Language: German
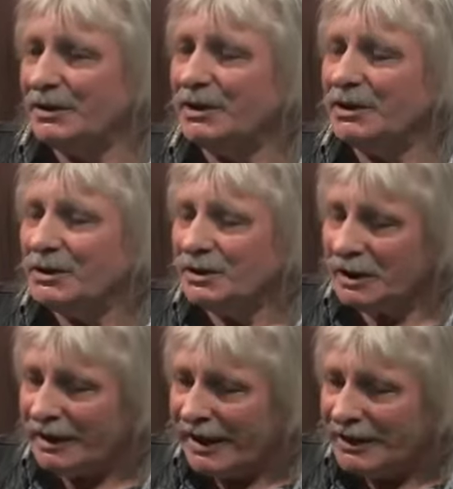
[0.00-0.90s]
sondern
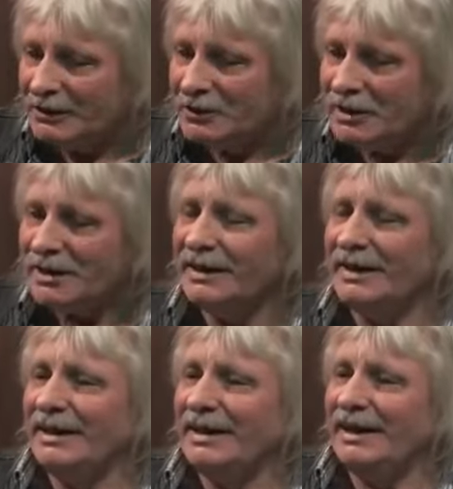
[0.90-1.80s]
da geht nur
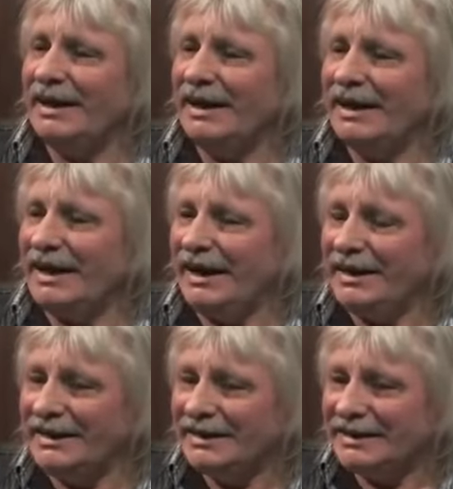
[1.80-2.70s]

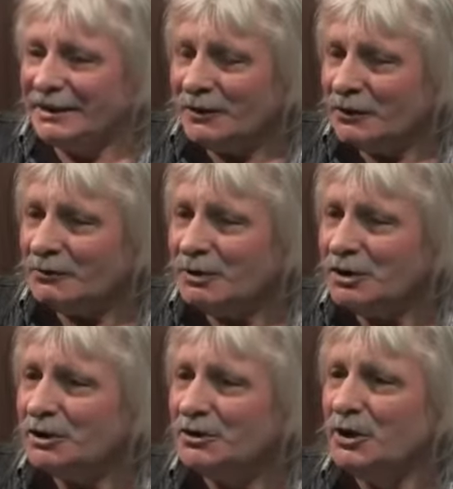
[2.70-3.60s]
ein
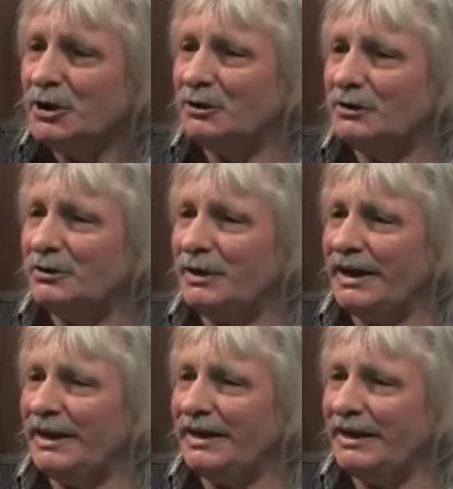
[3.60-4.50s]
kosmischer Zyklus zu
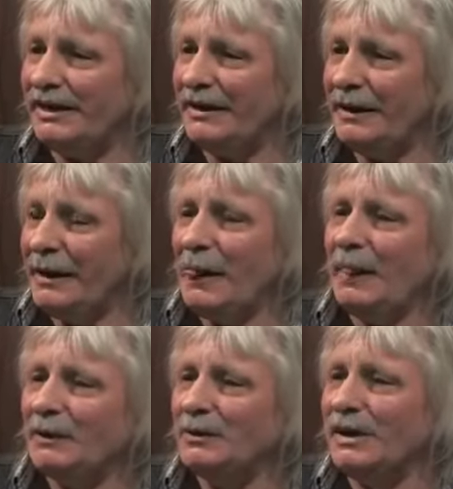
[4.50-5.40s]
Ende
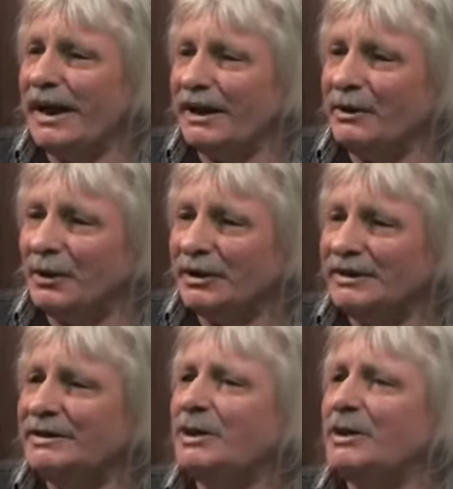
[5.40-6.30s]
und ein
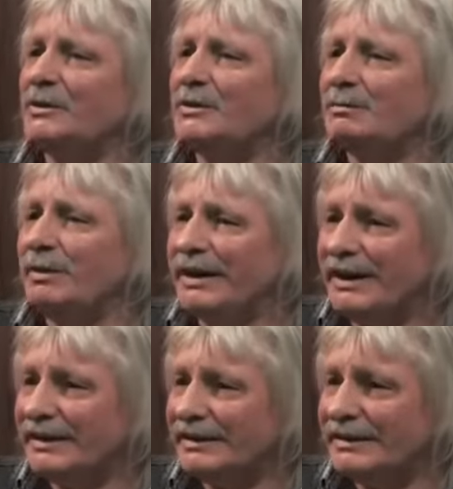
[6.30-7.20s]
neuer Zyklus
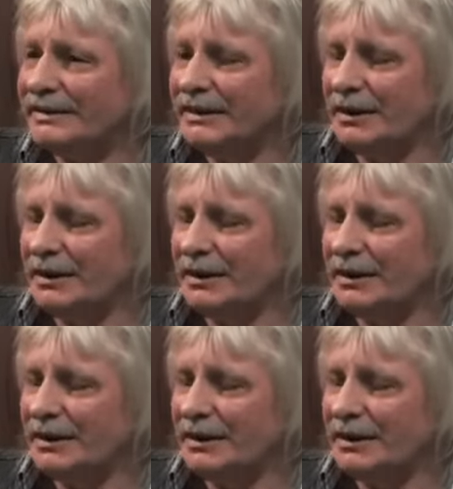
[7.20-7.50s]
beginnt.